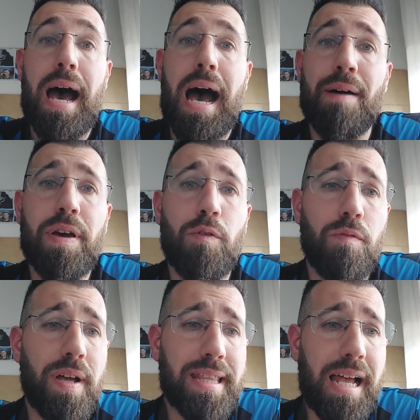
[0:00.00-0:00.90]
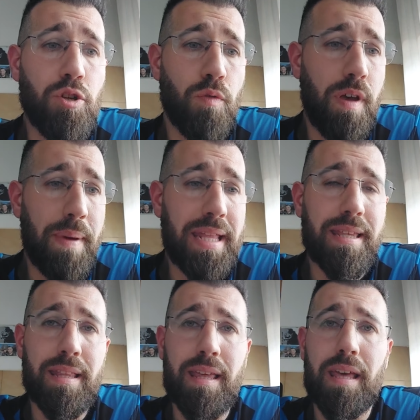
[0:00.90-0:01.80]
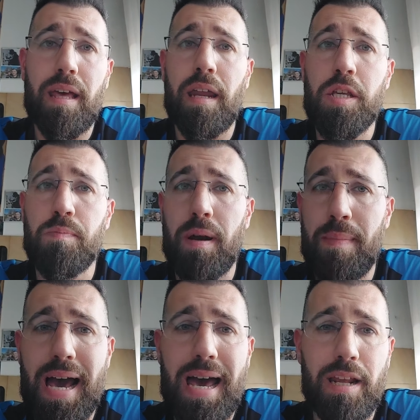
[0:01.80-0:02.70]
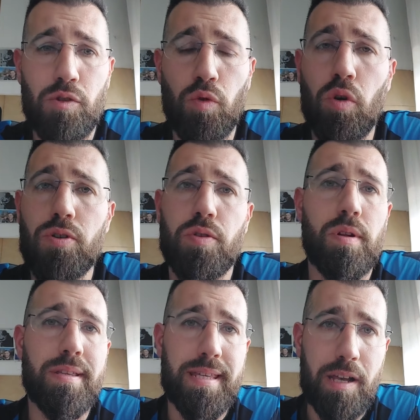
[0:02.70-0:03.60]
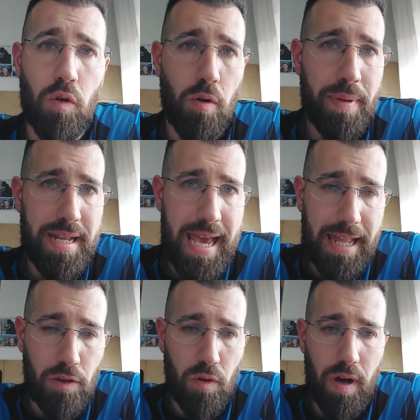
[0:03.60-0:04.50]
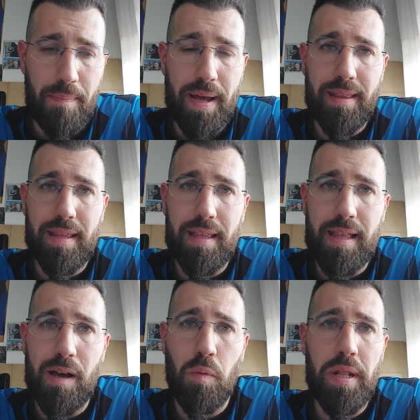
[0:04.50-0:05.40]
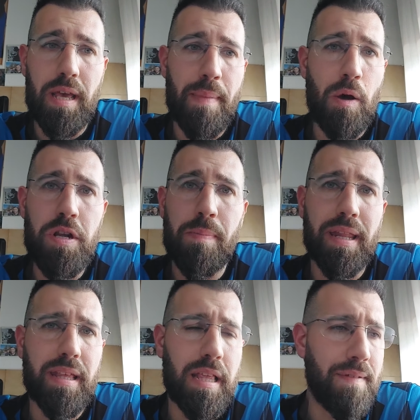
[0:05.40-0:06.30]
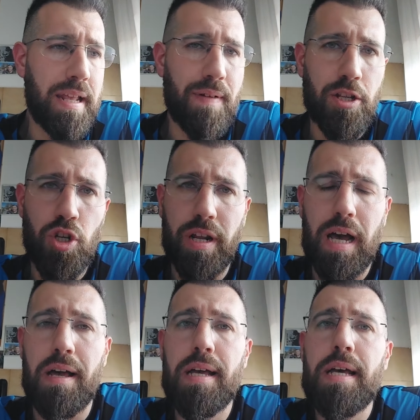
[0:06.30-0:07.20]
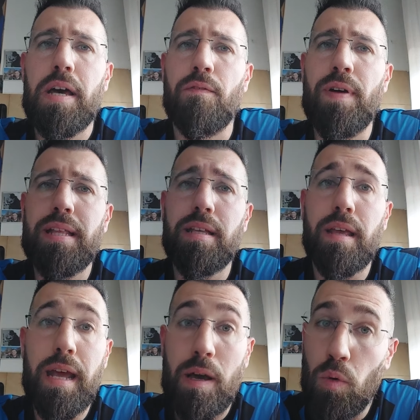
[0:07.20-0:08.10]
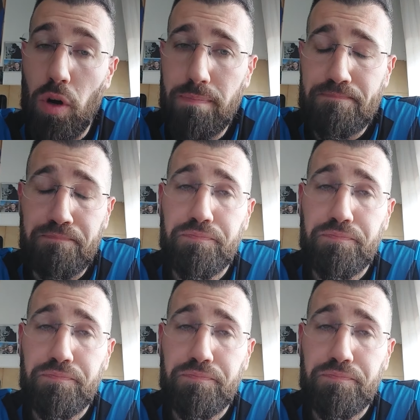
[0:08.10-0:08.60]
Avevo il vantaggio ovviamente di risparmiare sul costo del singolo biglietto a partita, quindi a me ogni partita veniva a circa 23 euro